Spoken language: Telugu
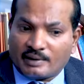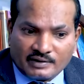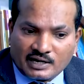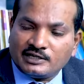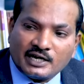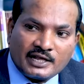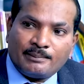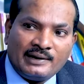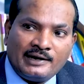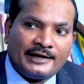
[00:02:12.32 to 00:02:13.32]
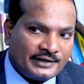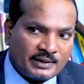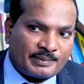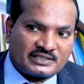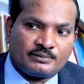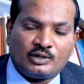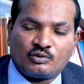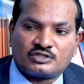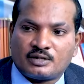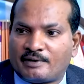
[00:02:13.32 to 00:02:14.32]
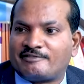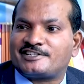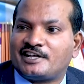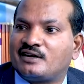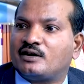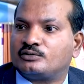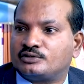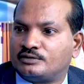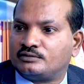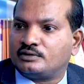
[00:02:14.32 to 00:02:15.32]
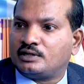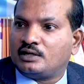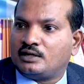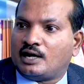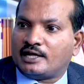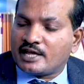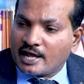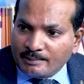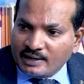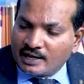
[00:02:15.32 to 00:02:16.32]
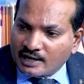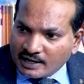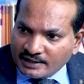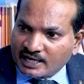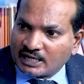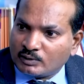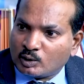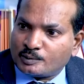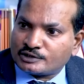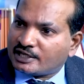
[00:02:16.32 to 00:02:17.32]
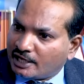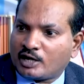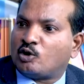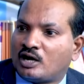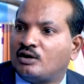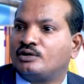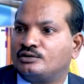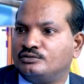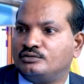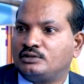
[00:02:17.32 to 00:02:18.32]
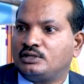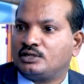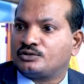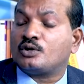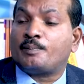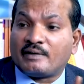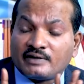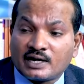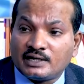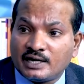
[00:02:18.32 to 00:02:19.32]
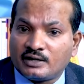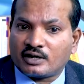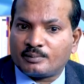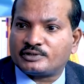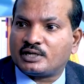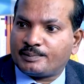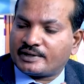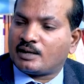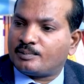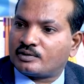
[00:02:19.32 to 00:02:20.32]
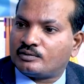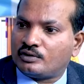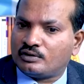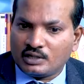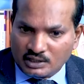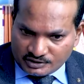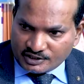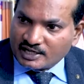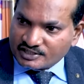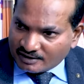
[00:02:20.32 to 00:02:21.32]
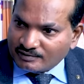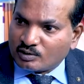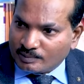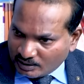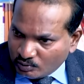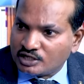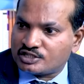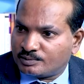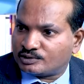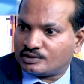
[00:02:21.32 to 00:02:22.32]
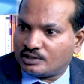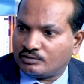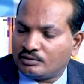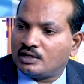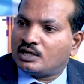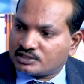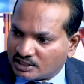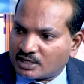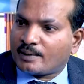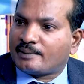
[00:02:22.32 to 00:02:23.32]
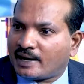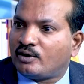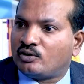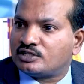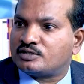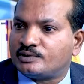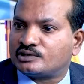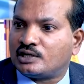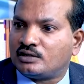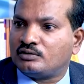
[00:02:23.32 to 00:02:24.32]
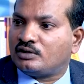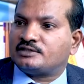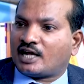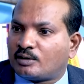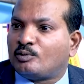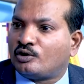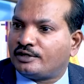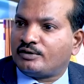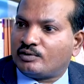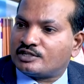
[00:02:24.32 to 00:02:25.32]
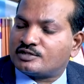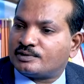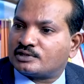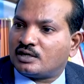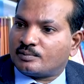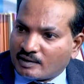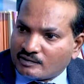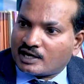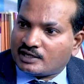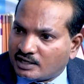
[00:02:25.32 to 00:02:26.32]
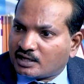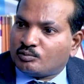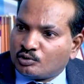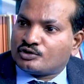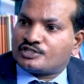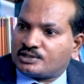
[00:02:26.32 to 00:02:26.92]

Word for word: పవన్ కళ్యాణ్ ఎమ్మెల్యే అయ్యి రేపు అసెంబ్లీకి వస్తే పవర్ షేరింగ్ అడుగుతాడు అదే ఎమ్మెల్యేగా ఆయన గెలవకపోతే ఏ గోలా ఉండదు సో పవన్ కళ్యాణ్ రేపొద్దున పిఠాపురంలో జడా శ్రవణ్ కుమార్ ఓడించబోతున్నాడు చంద్రబాబు నాయుడు ఓడించబోతున్నాడు జగన్మోహన్ రెడ్డి ఓడించబోతున్నాడు పవన్ కళ్యాణ్కి ముగ్గురు